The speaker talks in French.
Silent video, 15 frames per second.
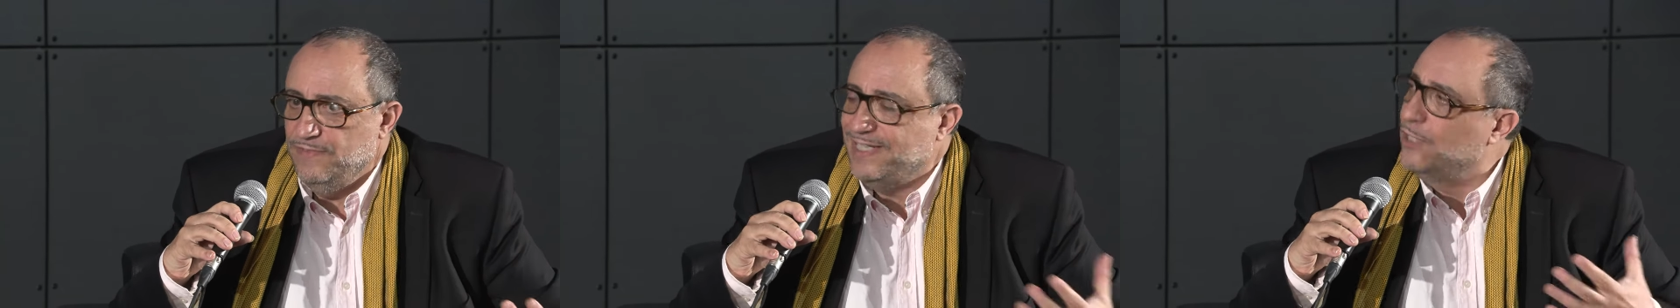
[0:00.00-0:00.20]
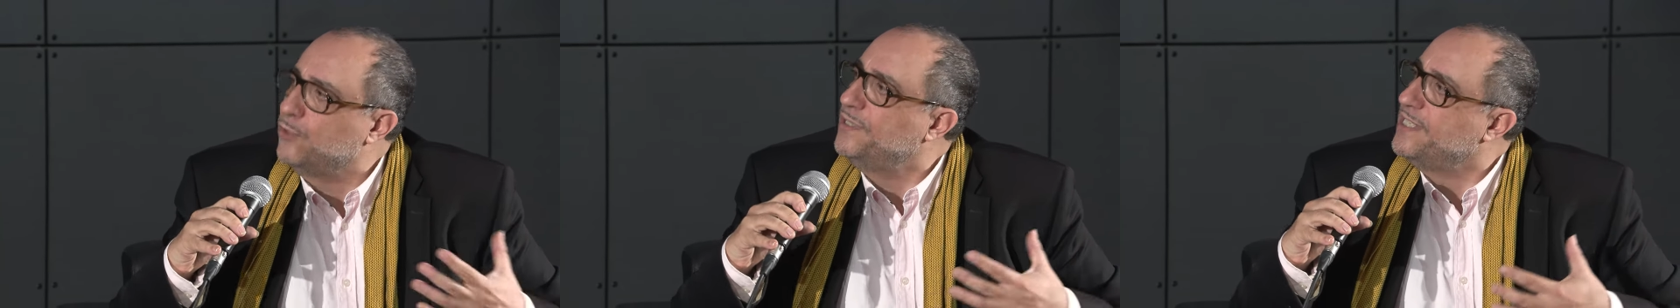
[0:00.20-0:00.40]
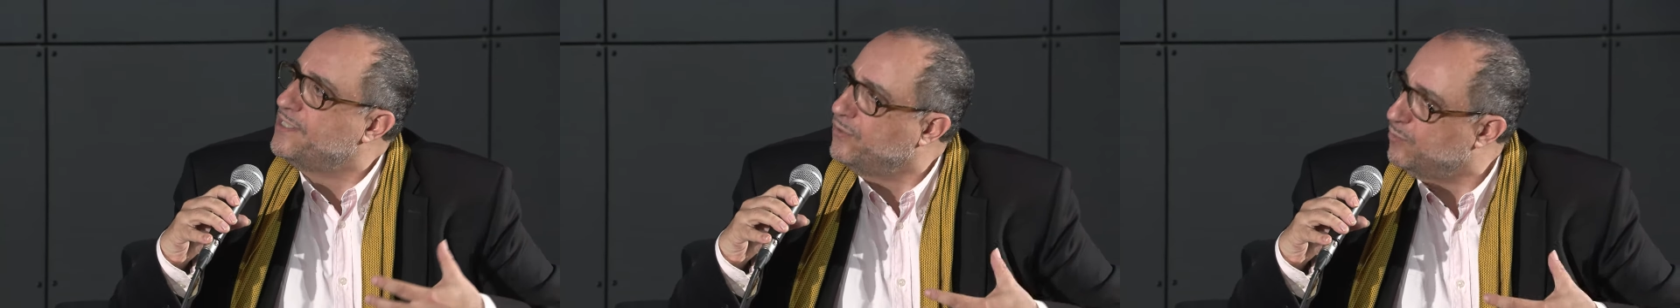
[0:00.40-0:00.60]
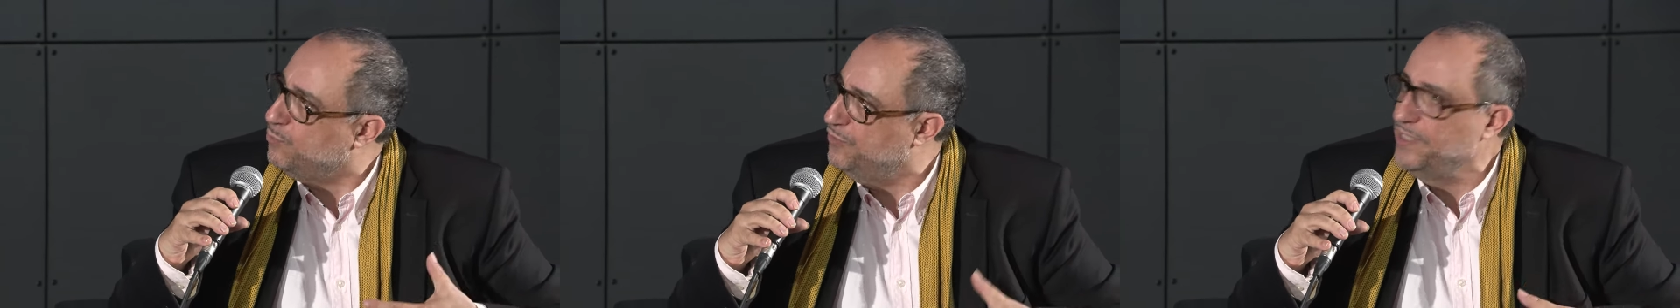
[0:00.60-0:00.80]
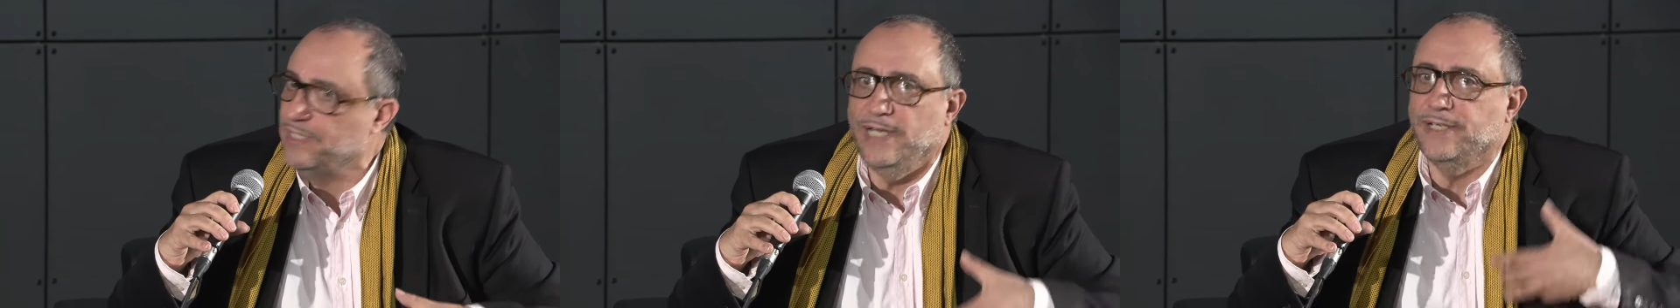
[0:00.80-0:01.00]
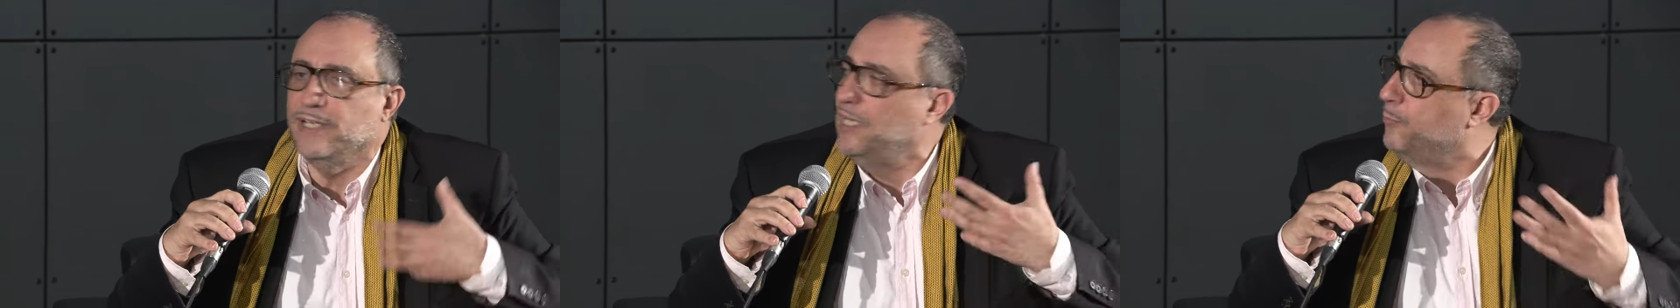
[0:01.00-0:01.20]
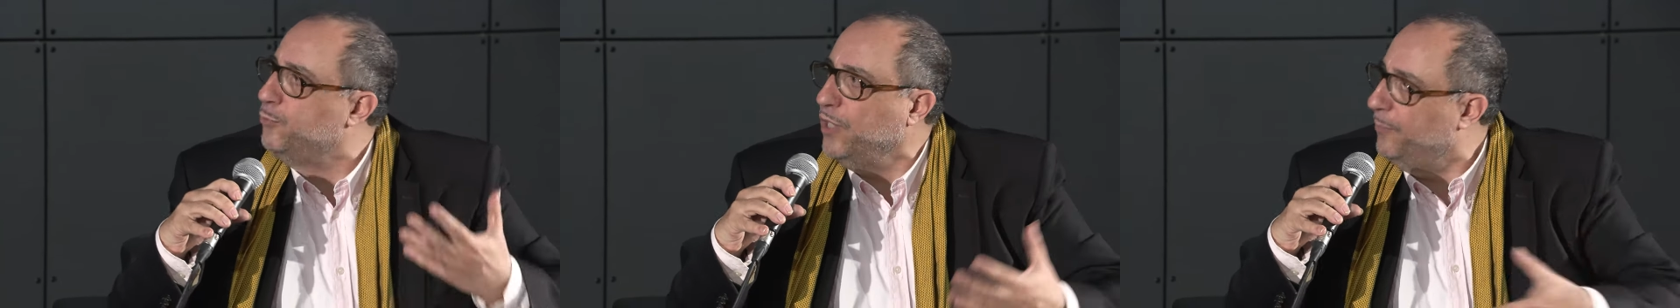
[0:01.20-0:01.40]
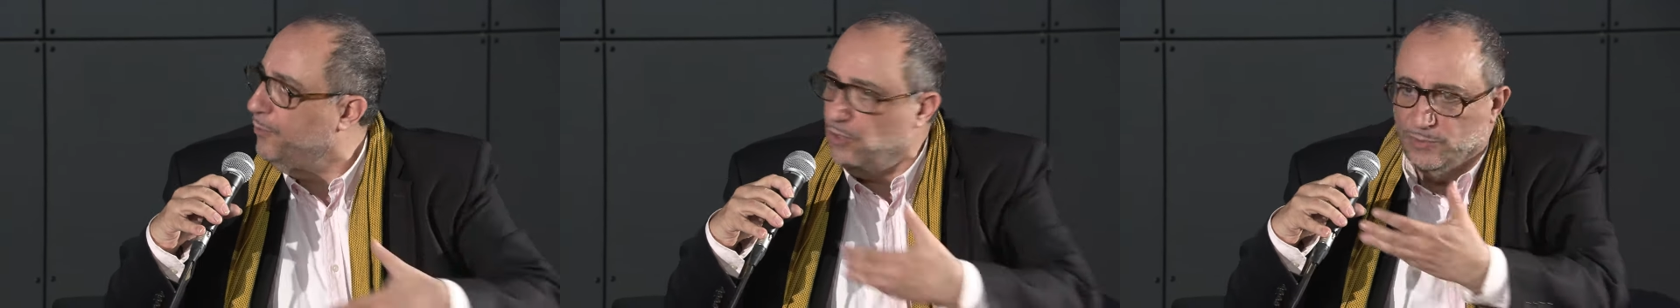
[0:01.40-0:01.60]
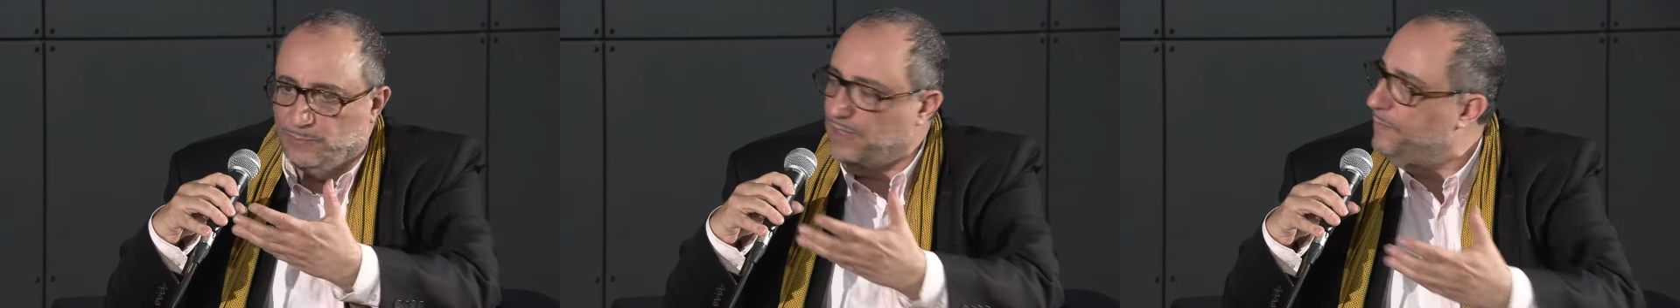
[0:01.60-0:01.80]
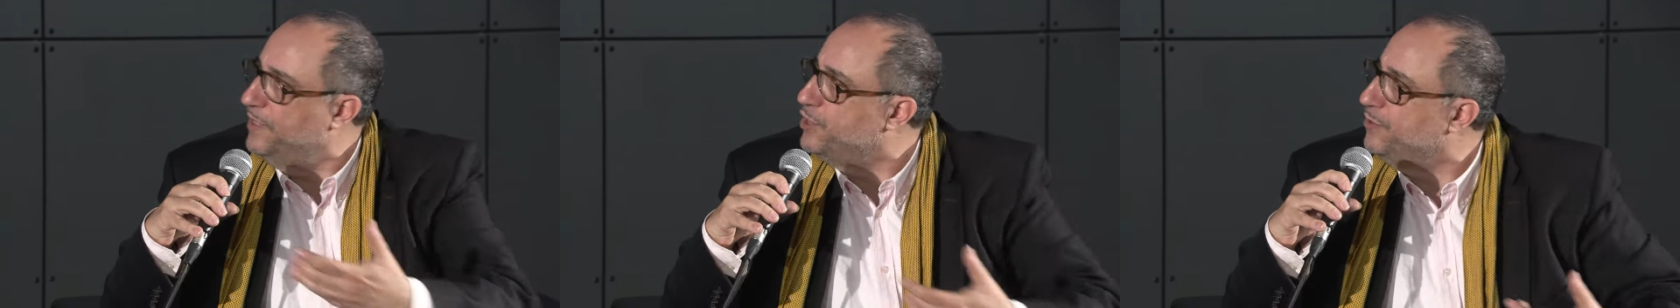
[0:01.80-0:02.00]
avec la connaissance musicale qu'elle a pu apprendre
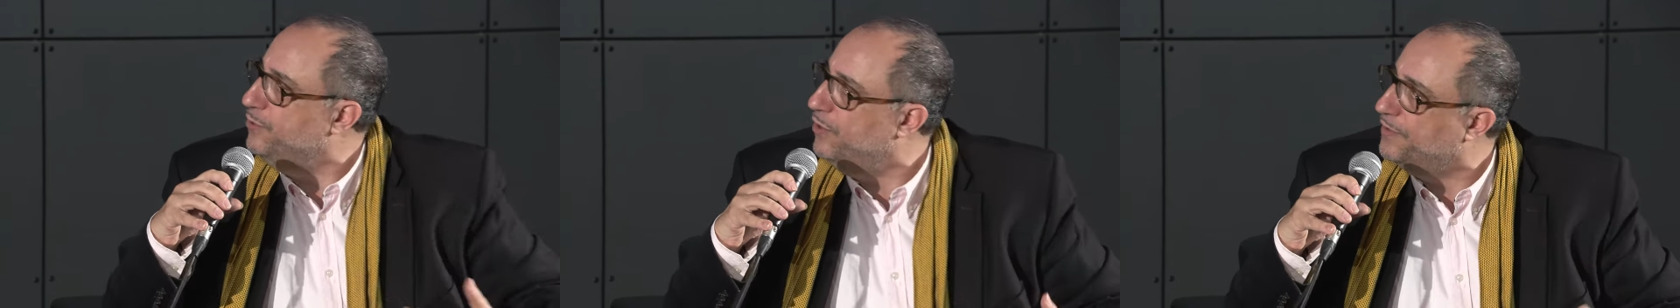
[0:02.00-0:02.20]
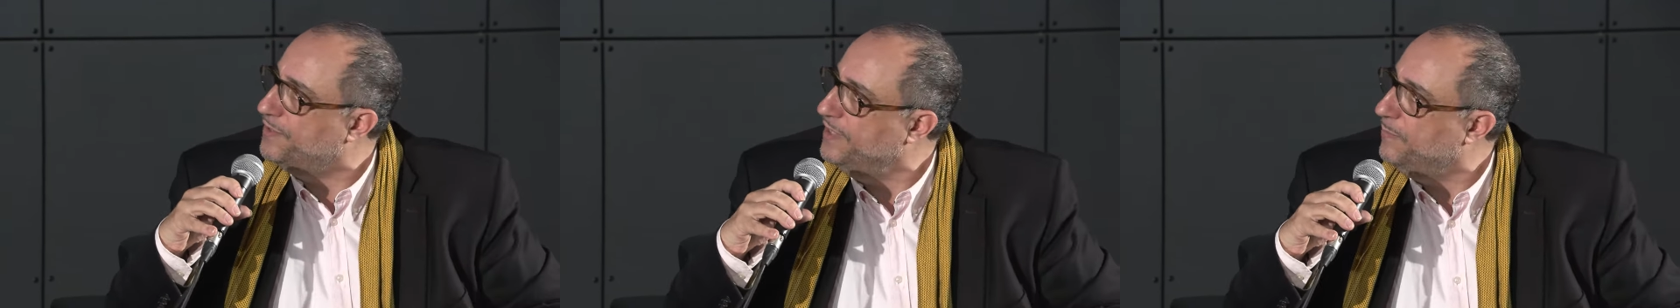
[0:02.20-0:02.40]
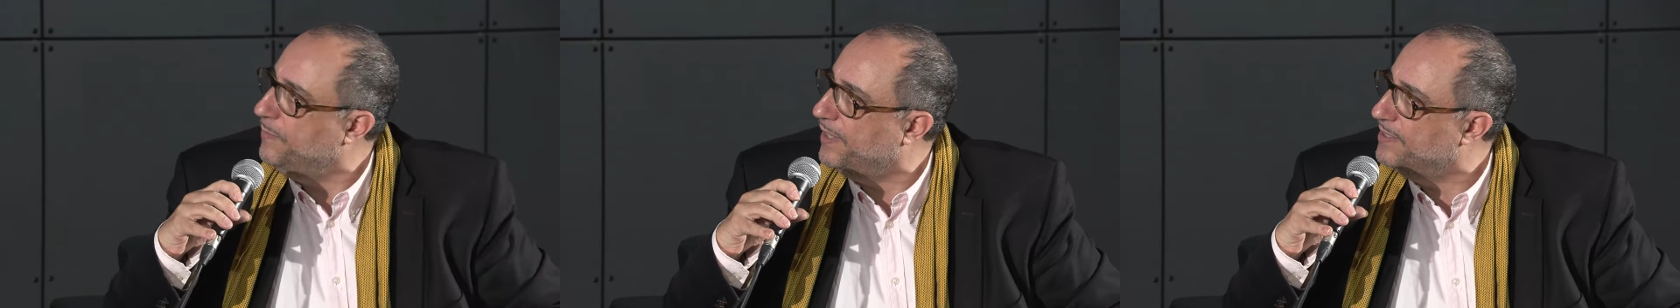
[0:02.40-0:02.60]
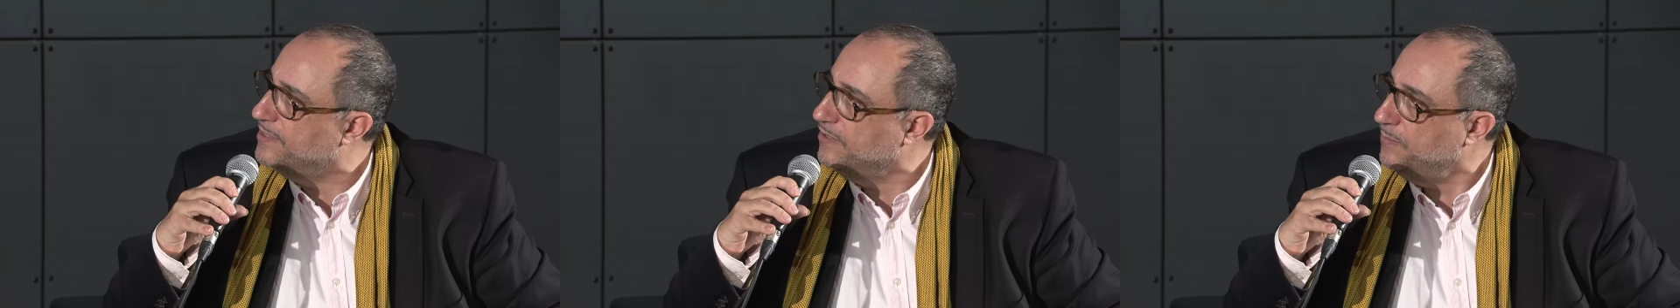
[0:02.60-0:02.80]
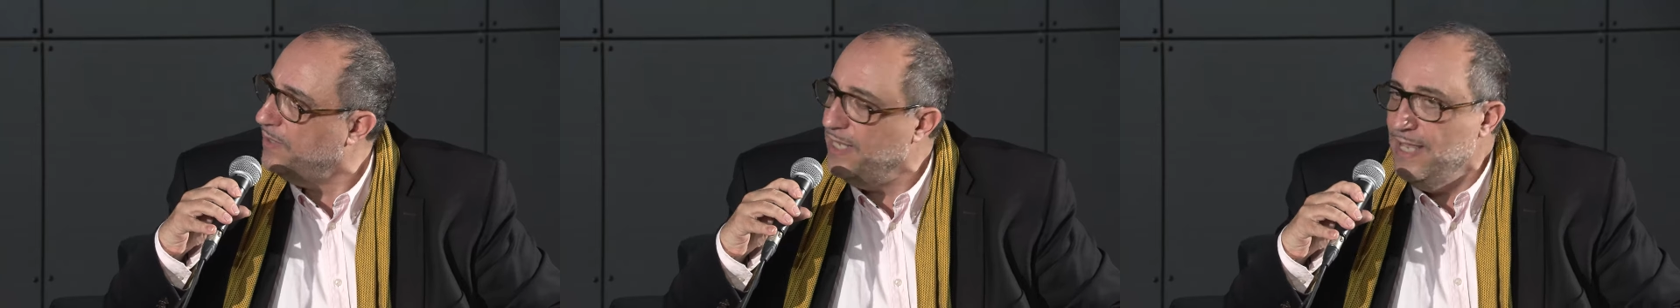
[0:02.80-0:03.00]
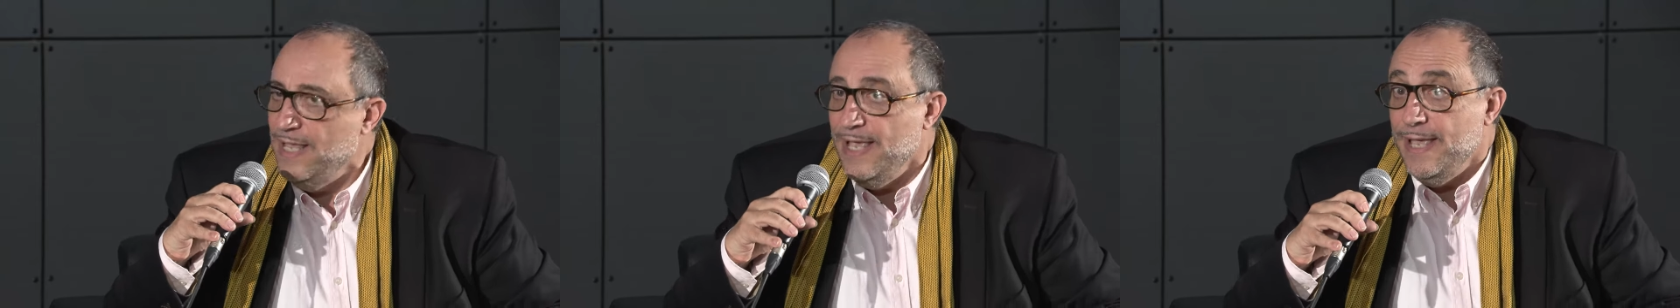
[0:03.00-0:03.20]
par machine learning, par exemple,